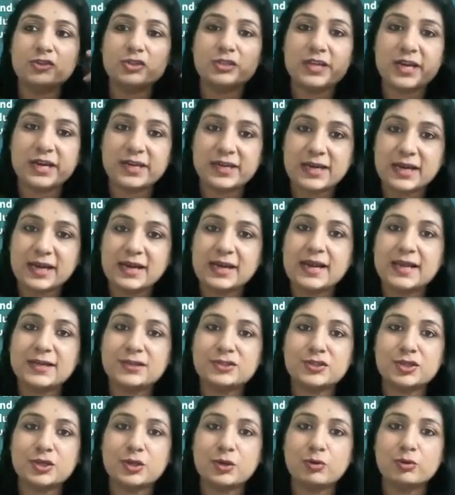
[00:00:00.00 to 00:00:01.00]
जो डेटा
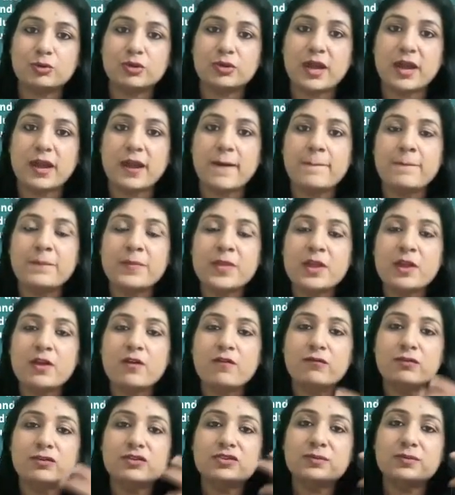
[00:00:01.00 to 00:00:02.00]
कलेक्शन होता है
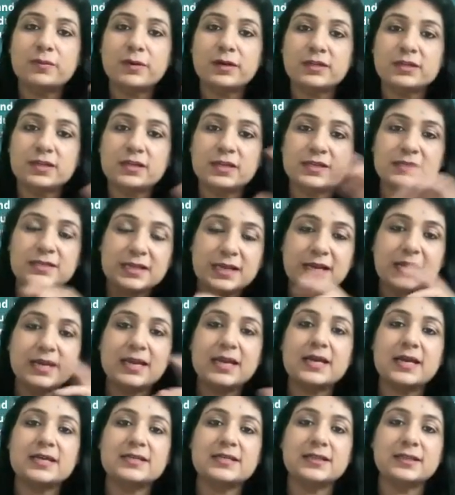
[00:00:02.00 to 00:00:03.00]
वो इसलिए
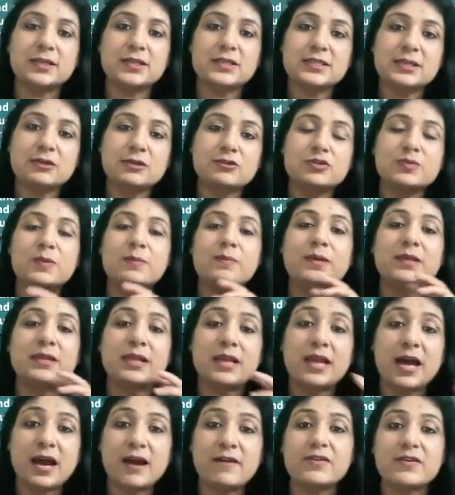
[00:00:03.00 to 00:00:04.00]
लिया जाता है इसलिए उसमें
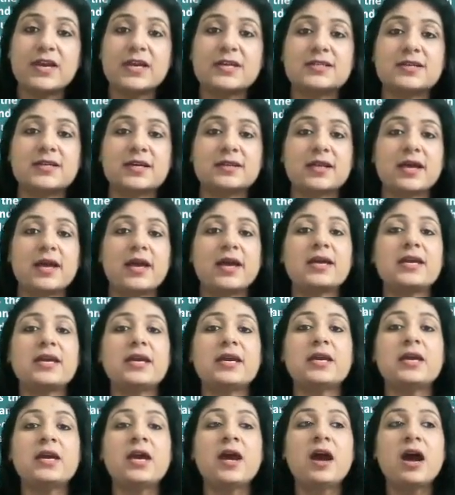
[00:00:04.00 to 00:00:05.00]
बदलाव किया जाता है
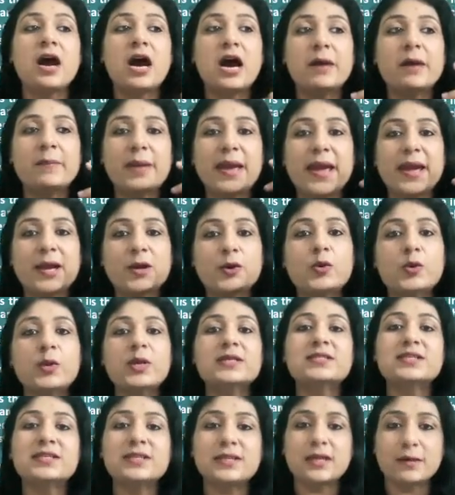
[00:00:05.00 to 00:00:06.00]
कि हम
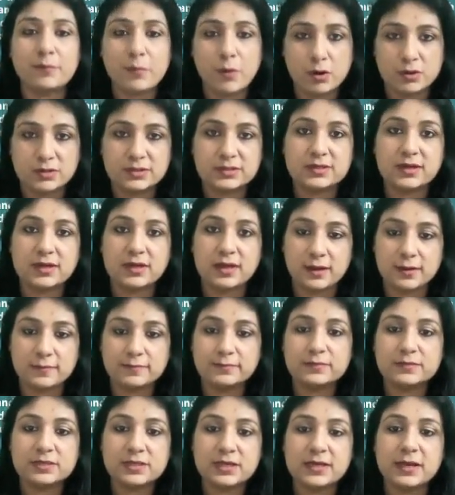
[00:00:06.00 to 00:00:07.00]
एक्यूरेसी तक पहुँच सकें
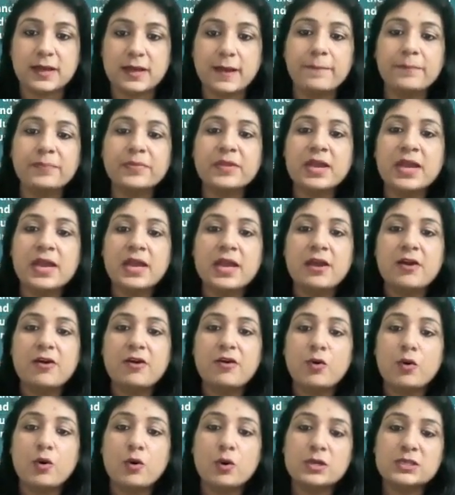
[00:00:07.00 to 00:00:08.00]
ठीक है
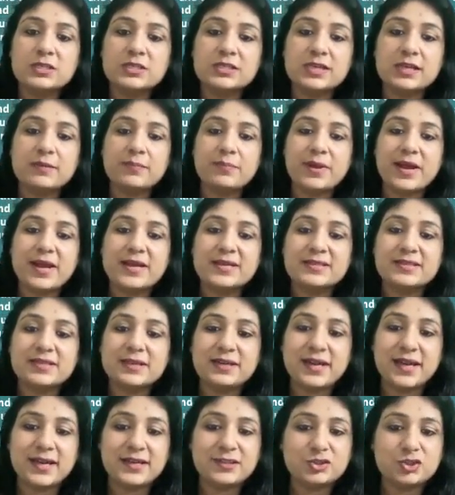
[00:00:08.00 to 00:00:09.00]
होलसेल प्राइस
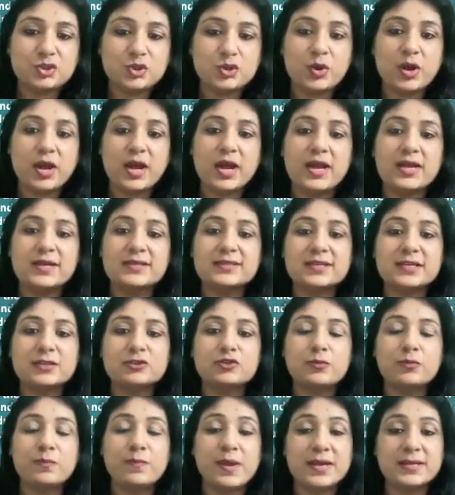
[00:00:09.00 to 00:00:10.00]
इंडेक्स जो है इसका
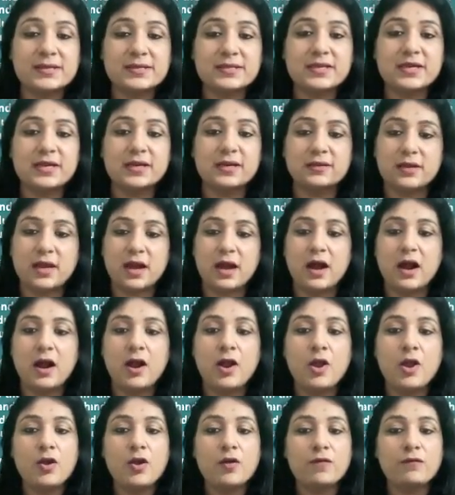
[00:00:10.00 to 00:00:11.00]
जो बेस ईयर था
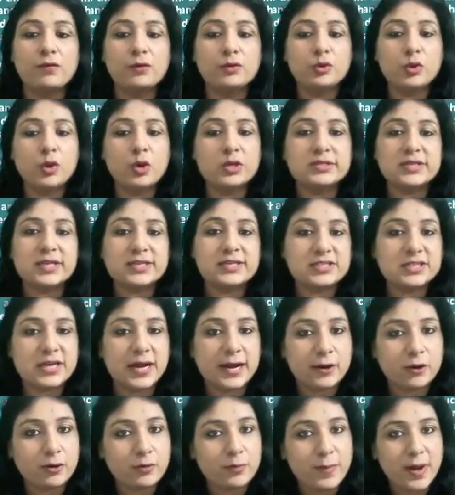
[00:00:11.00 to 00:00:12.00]
वो
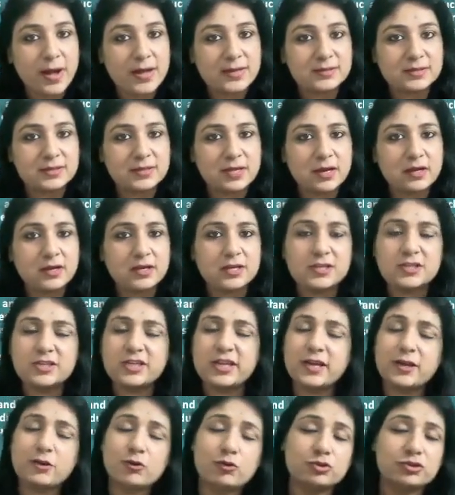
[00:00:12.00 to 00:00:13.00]
2004 और 5 था
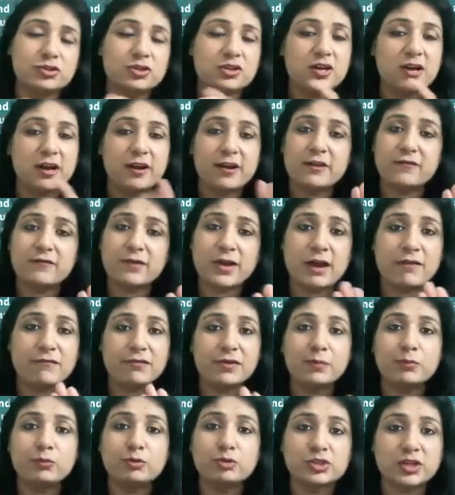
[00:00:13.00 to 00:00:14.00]
ये क्वेश्चन का,
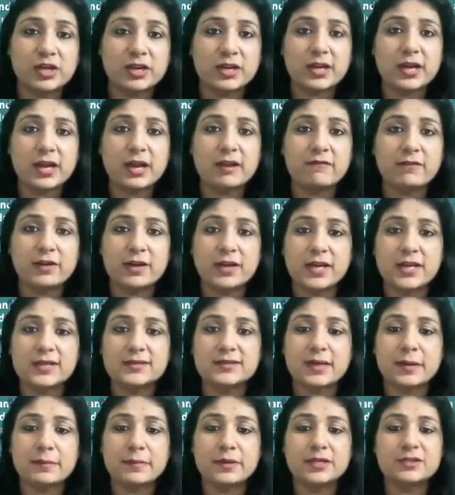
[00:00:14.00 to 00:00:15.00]
काफ़ी पूछा गया है वनडे
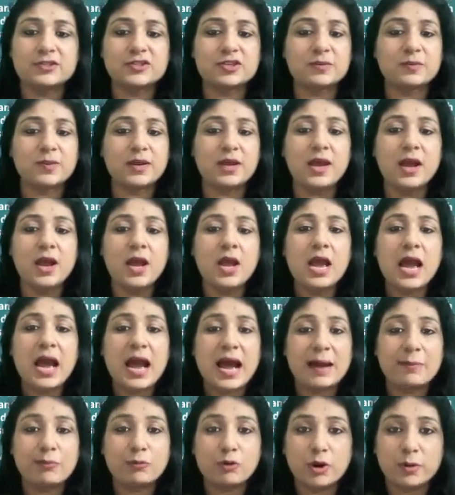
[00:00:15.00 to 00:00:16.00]
एग्जामिनेशन में
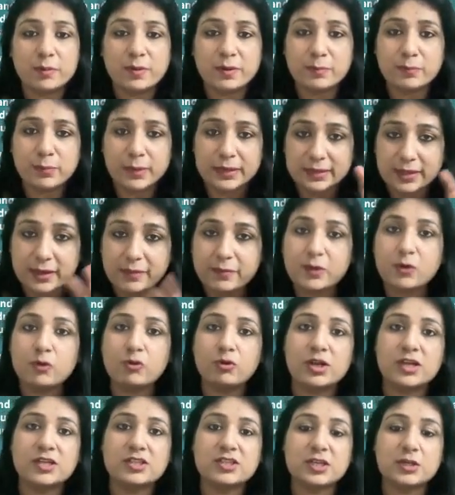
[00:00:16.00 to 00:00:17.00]
आपको अभी पता भी
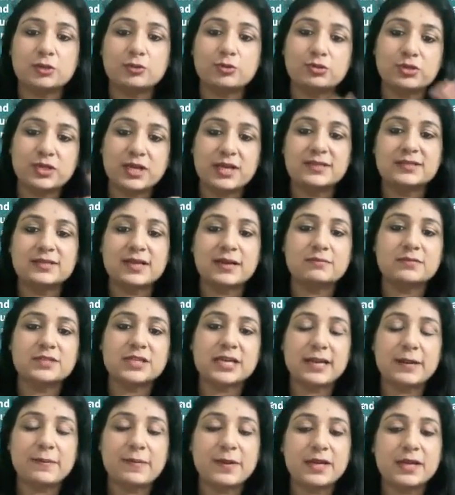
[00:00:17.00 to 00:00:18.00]
होना चाहिए दूसरे एग्जाम्स
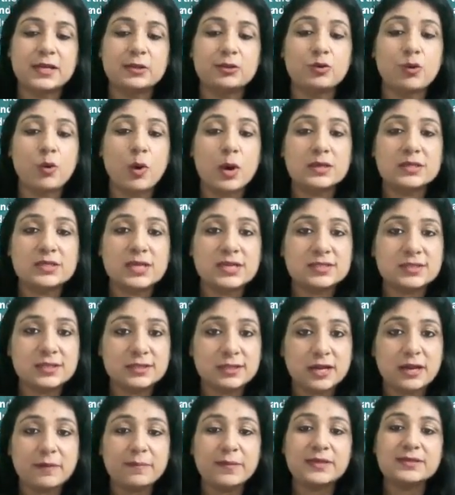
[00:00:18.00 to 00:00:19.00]
के लिए भी कि
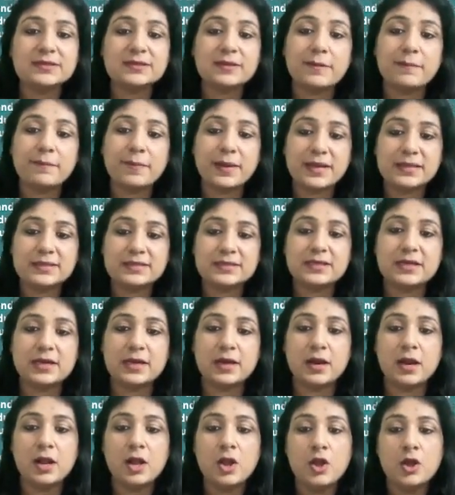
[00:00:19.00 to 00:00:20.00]
2017 में इसका बेस
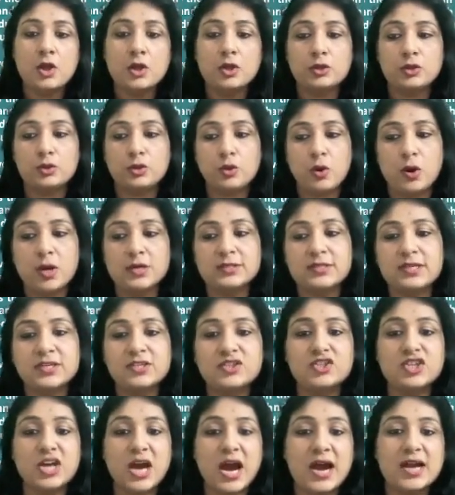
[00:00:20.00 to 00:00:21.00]
ईयर
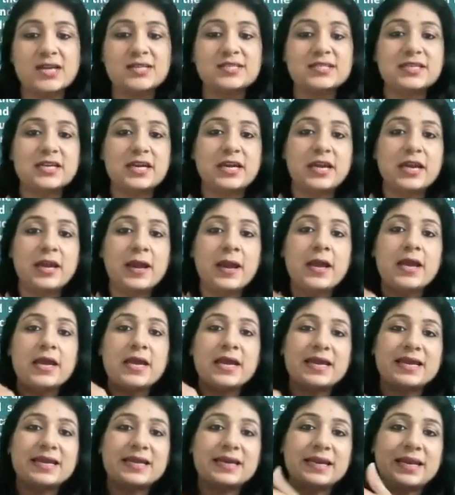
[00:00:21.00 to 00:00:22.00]
2004 से
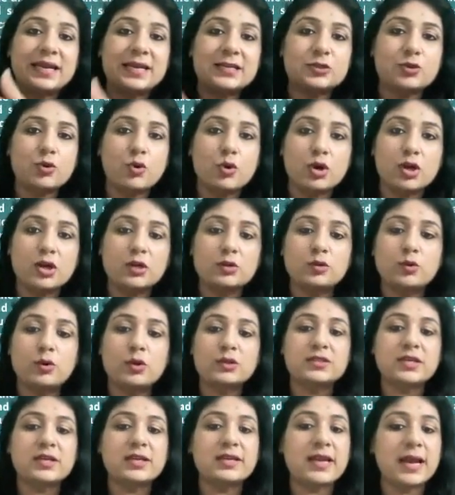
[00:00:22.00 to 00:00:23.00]
इंक्रीज होकर
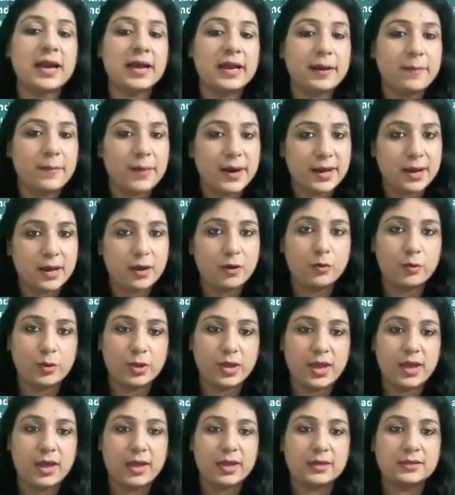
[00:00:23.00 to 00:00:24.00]
2011-12 हो
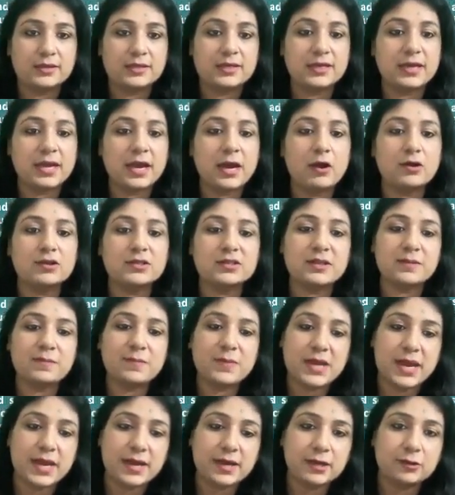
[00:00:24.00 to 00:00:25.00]
गया है ठीक है और
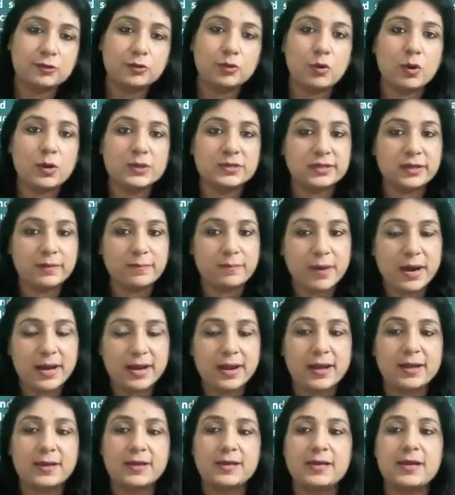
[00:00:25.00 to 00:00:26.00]
सीपीआई का
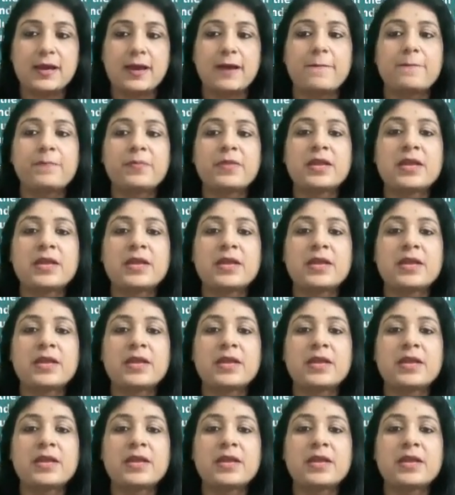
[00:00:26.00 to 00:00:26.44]
2012 ही है